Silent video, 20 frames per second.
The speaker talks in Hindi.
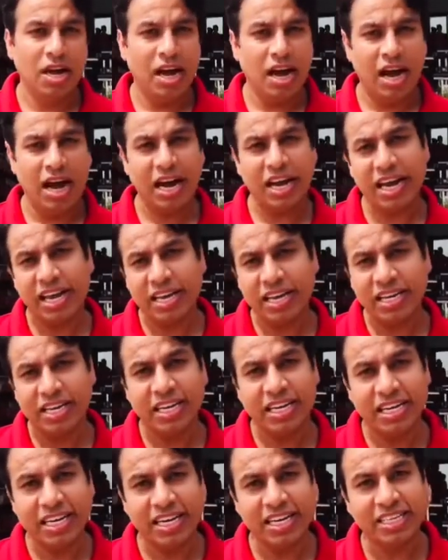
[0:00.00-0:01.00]
आगे की
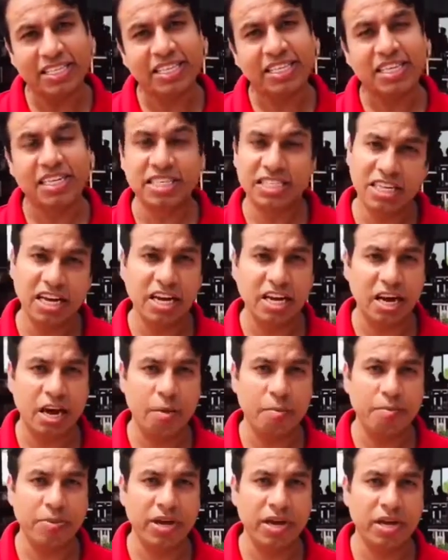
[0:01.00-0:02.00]
डिटेल्स
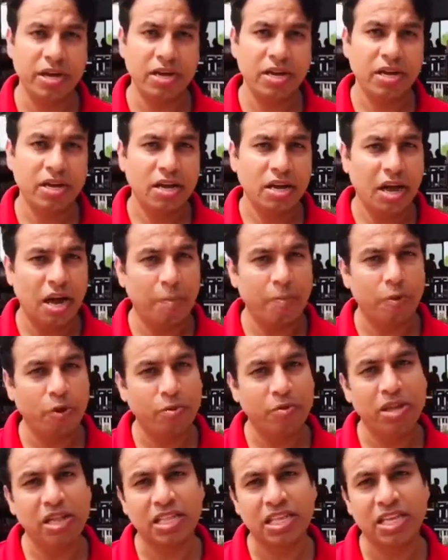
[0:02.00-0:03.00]
इंस्टाग्राम पे आपको
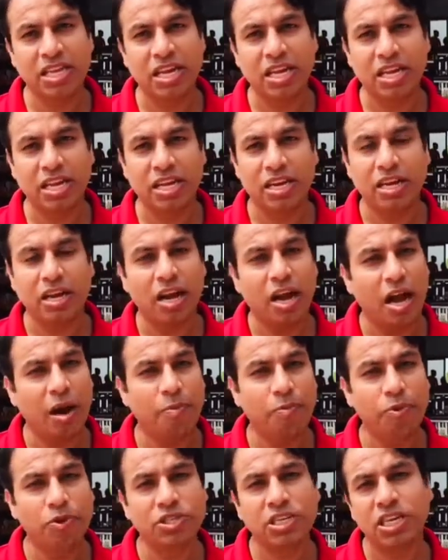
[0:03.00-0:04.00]
मिलती रहेगी
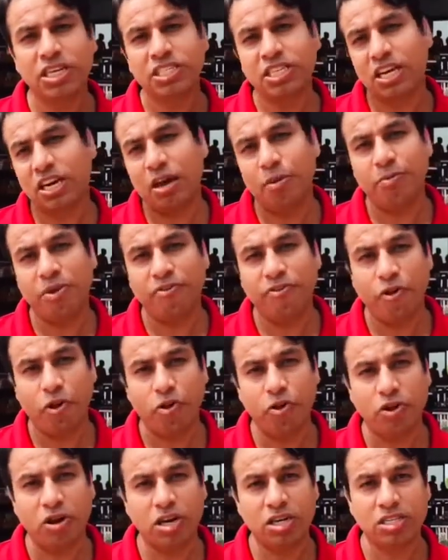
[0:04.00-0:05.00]
आप मुझे इंस्टाग्राम पे
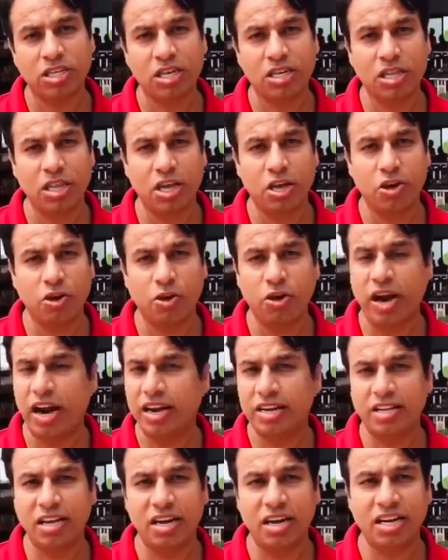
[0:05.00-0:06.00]
फॉलो कर सकते हो
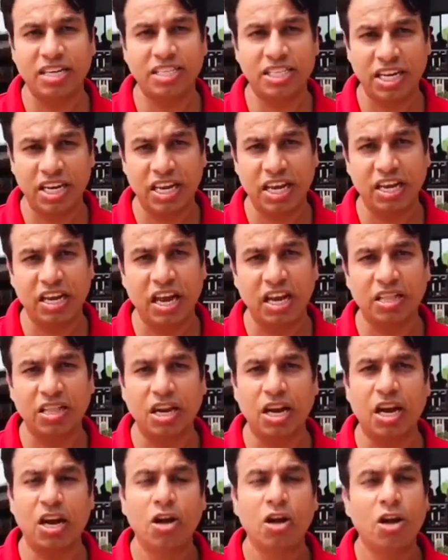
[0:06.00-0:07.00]
एट द रेट जे के
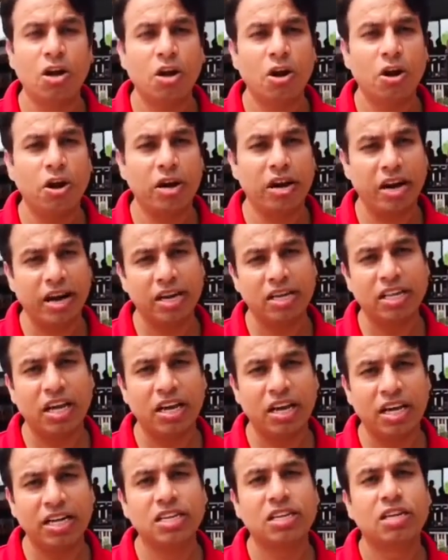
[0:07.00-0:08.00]
यात्रा और एट द
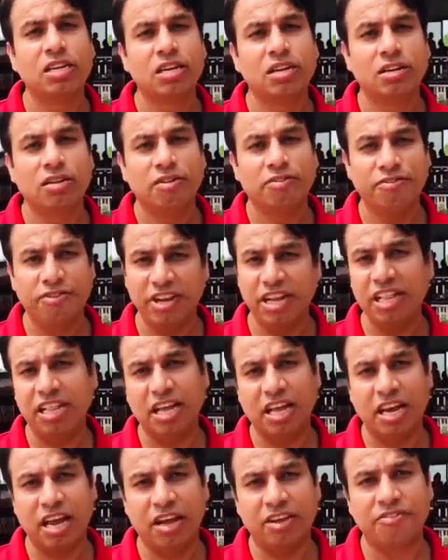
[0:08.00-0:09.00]
रेट फील
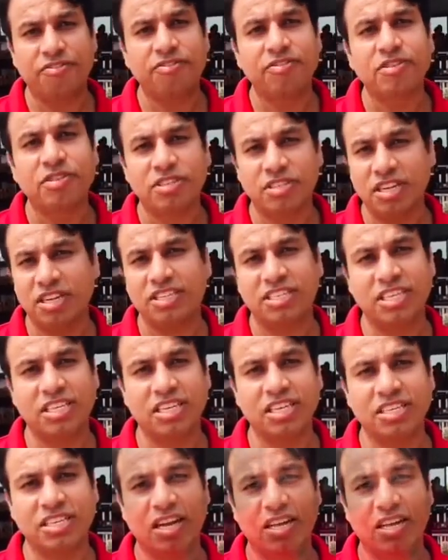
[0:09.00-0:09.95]
द लाइफ सचिन के साथ